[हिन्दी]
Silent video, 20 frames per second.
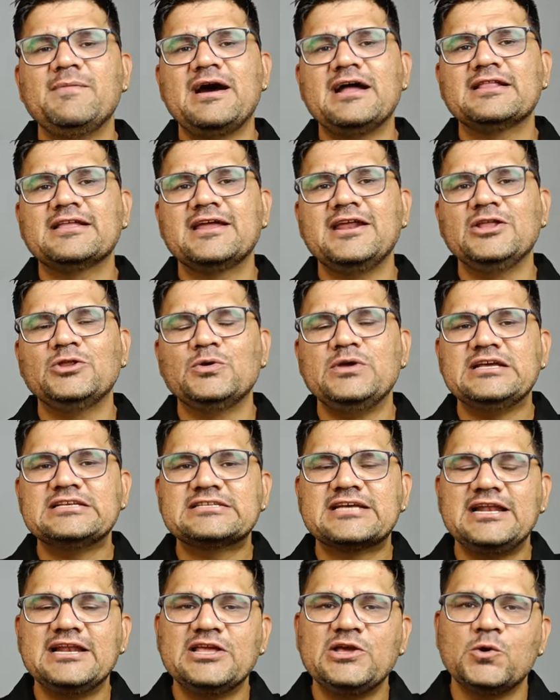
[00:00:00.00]
की बात करें तो एक
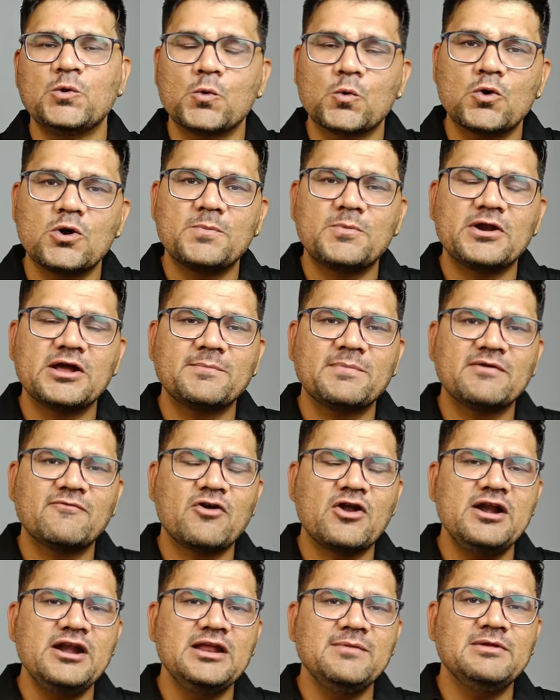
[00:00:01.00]
साल की ओवरऑल प्रोडक्ट पर
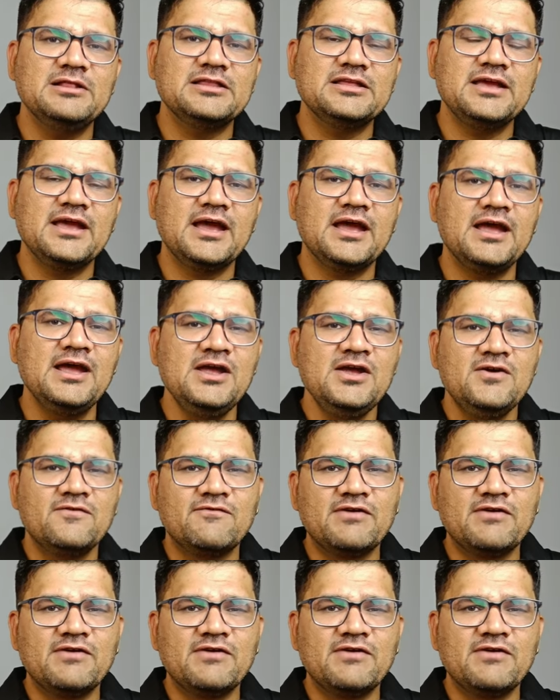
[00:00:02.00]
वारंटी मिलती है